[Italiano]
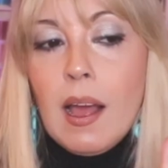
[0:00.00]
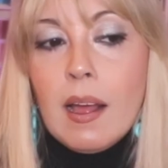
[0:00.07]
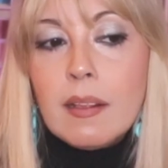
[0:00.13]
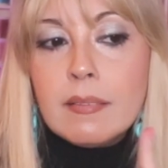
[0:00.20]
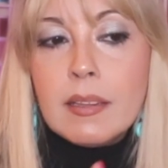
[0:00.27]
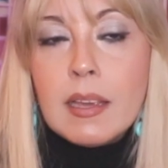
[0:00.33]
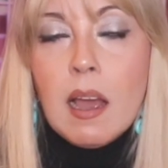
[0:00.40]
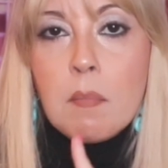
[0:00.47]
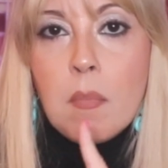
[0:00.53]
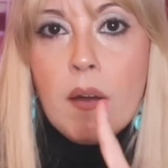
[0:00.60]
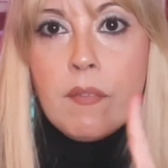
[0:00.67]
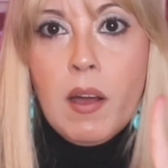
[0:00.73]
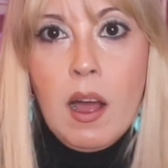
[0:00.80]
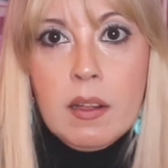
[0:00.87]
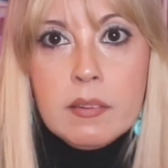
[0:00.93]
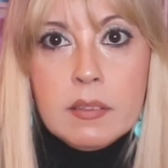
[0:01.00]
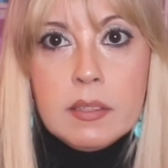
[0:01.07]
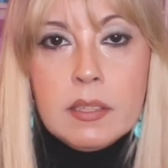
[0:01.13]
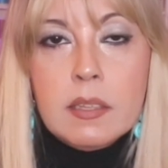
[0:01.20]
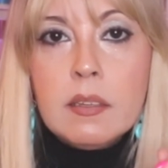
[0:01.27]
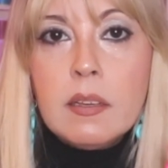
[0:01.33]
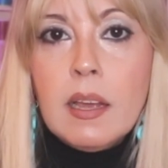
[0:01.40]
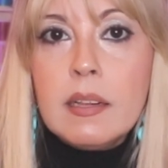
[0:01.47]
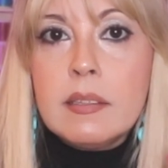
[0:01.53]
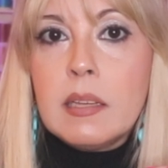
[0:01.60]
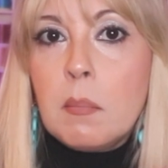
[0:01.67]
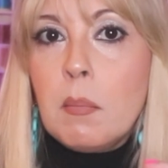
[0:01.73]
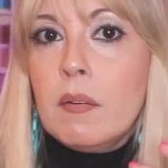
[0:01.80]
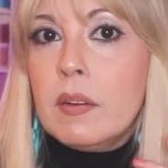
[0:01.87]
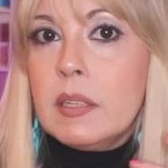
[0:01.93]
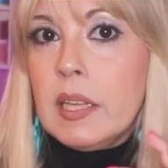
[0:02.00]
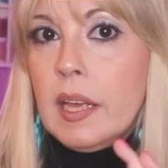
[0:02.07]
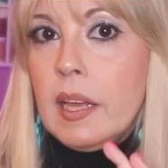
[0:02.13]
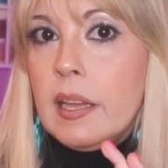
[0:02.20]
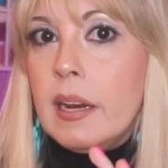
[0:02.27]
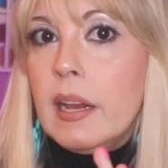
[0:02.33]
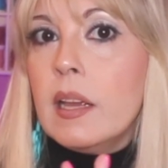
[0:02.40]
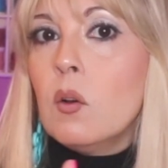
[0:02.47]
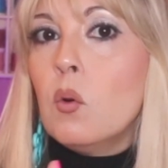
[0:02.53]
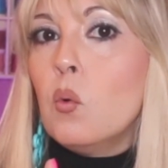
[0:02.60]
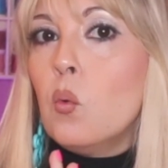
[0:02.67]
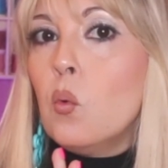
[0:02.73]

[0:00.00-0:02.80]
Andiamo avanti e andiamo a vedere